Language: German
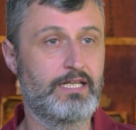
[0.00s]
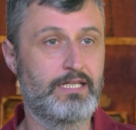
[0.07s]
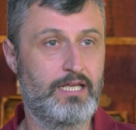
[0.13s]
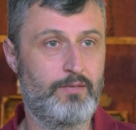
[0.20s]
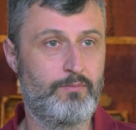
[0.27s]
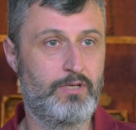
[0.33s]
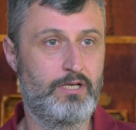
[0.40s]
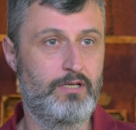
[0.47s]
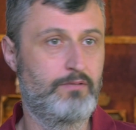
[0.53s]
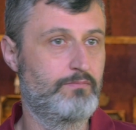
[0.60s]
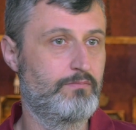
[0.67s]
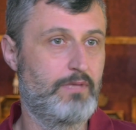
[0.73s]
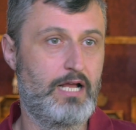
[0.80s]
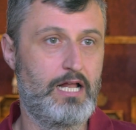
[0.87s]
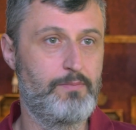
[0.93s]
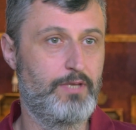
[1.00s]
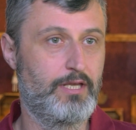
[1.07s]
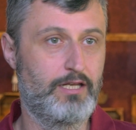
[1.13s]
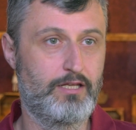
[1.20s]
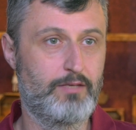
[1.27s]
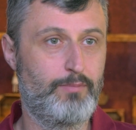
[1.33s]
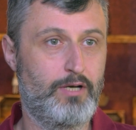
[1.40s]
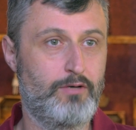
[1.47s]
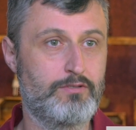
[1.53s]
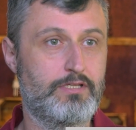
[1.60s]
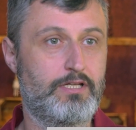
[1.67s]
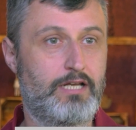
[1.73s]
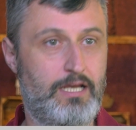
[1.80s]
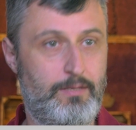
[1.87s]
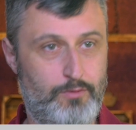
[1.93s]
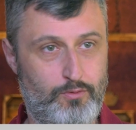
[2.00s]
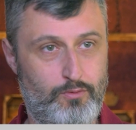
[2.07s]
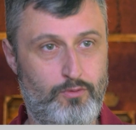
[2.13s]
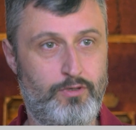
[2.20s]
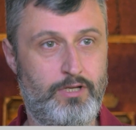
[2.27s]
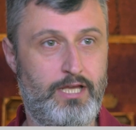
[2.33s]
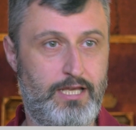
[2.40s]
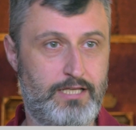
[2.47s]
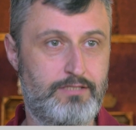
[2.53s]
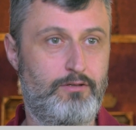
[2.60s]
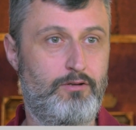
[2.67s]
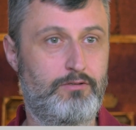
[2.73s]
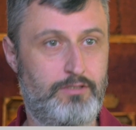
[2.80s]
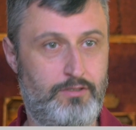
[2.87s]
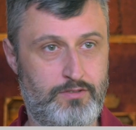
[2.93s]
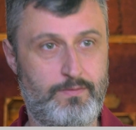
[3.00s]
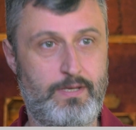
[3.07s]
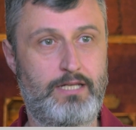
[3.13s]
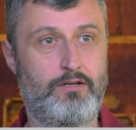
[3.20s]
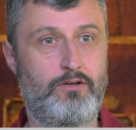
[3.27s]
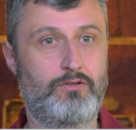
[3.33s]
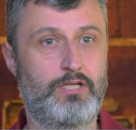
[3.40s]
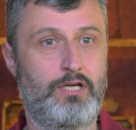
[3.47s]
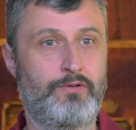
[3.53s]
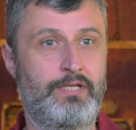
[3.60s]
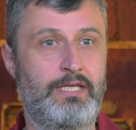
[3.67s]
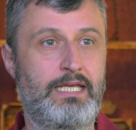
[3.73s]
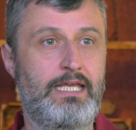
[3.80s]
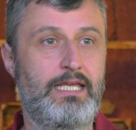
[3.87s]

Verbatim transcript: wir hatten ja immer halbjährliche Pause, dann kam Corona, erster Lockdown, zweiter Lockdown.